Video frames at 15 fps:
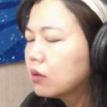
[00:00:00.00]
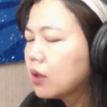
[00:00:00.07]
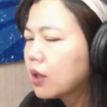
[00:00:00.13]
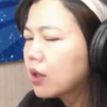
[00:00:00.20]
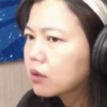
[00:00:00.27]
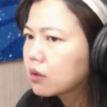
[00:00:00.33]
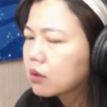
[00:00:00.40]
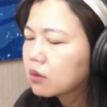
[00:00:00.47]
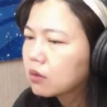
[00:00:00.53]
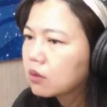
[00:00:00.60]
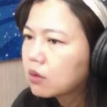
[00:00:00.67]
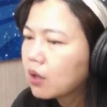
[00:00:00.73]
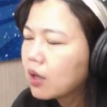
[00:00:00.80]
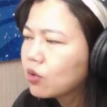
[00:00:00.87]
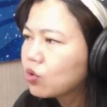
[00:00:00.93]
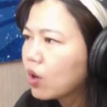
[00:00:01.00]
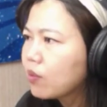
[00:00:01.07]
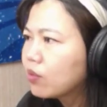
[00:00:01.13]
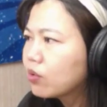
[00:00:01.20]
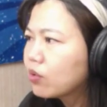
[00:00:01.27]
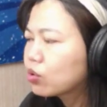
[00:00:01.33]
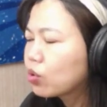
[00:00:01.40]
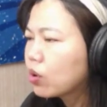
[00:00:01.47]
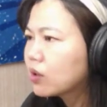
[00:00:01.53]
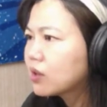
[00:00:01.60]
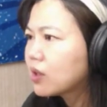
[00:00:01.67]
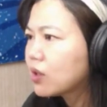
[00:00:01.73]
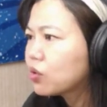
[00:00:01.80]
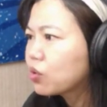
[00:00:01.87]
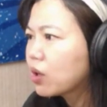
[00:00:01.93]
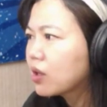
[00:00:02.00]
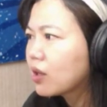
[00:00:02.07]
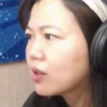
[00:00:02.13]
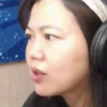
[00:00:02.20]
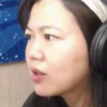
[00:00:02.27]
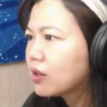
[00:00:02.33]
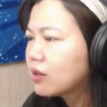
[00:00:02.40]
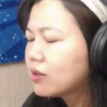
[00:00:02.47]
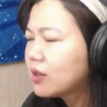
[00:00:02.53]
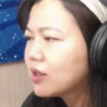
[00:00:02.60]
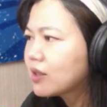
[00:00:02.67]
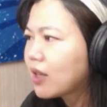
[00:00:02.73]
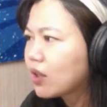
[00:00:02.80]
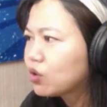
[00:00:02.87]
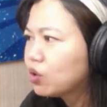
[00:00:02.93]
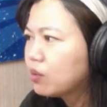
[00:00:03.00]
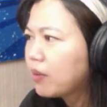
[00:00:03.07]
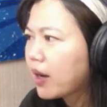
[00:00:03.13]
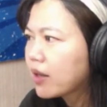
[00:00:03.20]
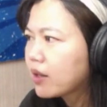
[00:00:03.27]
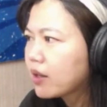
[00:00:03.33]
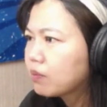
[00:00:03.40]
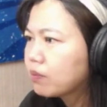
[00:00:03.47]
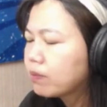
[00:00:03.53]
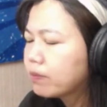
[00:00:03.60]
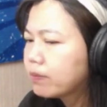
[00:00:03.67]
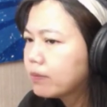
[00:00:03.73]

那听川普说减税的人进场去买的，